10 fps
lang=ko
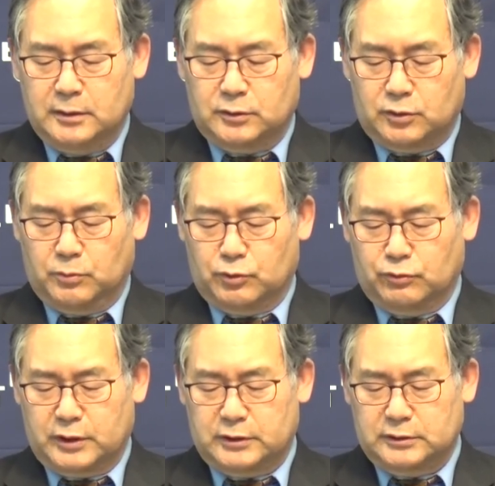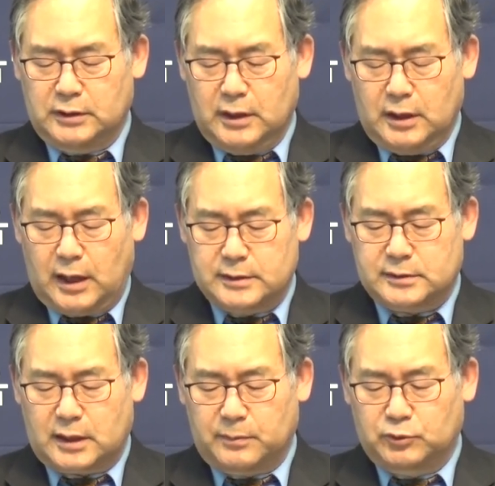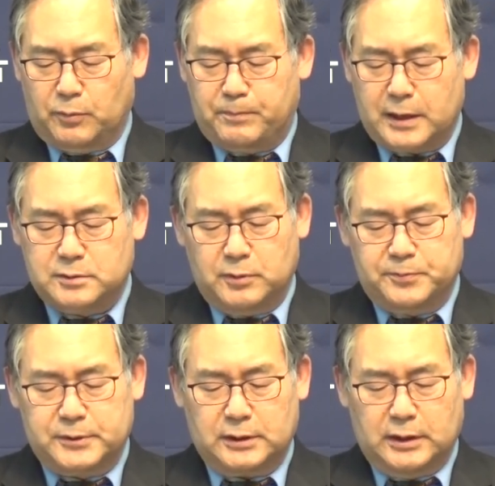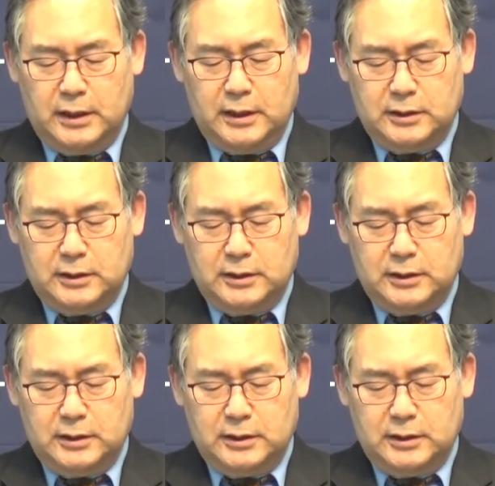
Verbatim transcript: 그러므로 우리는 한 사람도 빠짐없이